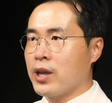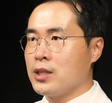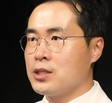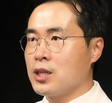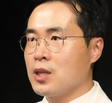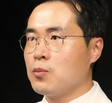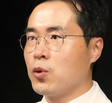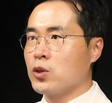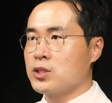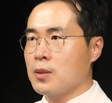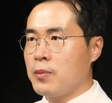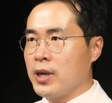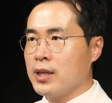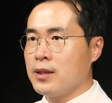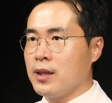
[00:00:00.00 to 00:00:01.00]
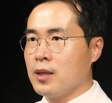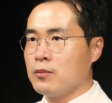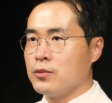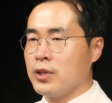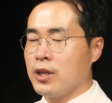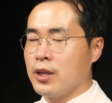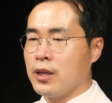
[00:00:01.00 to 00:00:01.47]
굉장히 복잡하기
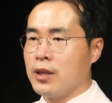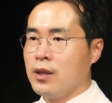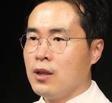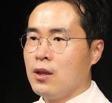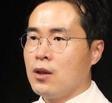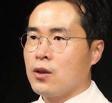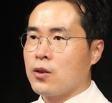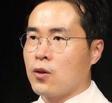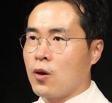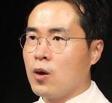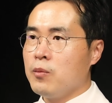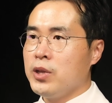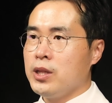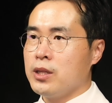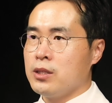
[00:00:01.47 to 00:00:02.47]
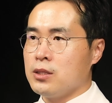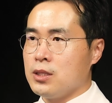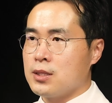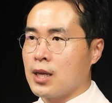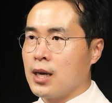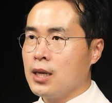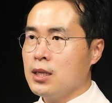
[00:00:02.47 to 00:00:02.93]
때문에 경험 있는
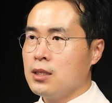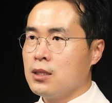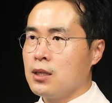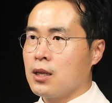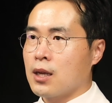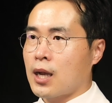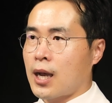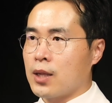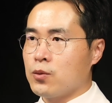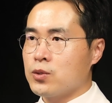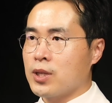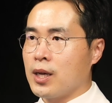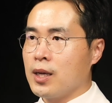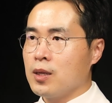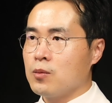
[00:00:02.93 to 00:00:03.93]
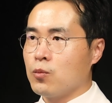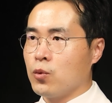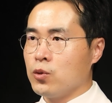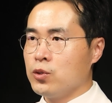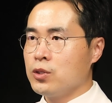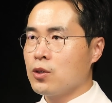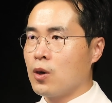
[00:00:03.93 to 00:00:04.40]
의사, 간호사,
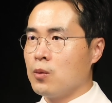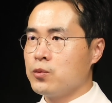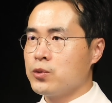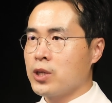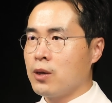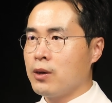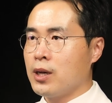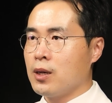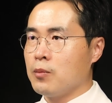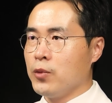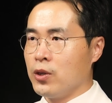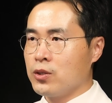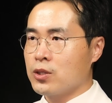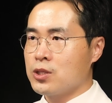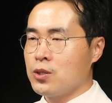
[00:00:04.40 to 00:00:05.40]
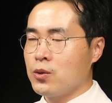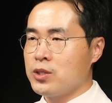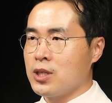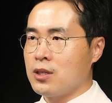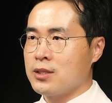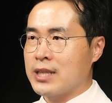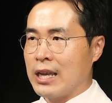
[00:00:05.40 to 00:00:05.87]
모든 검사와 면역
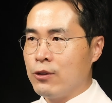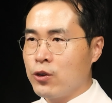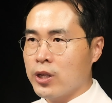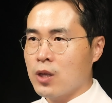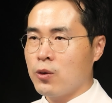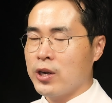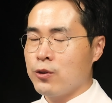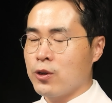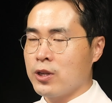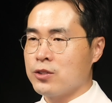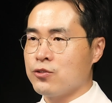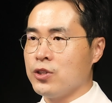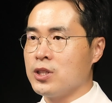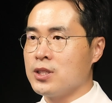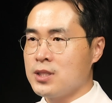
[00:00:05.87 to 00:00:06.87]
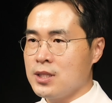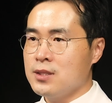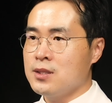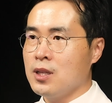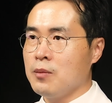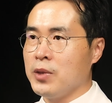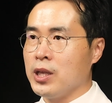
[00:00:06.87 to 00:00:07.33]
치료제를 자유롭게 활용할 수 있는
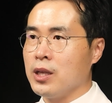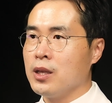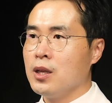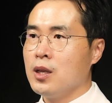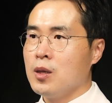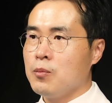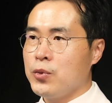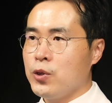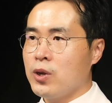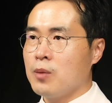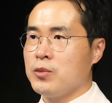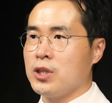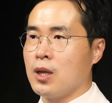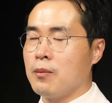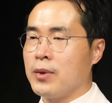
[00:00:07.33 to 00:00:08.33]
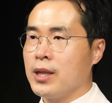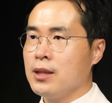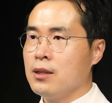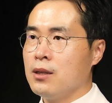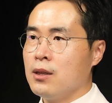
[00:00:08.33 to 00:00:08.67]
시스템이 필요합니다만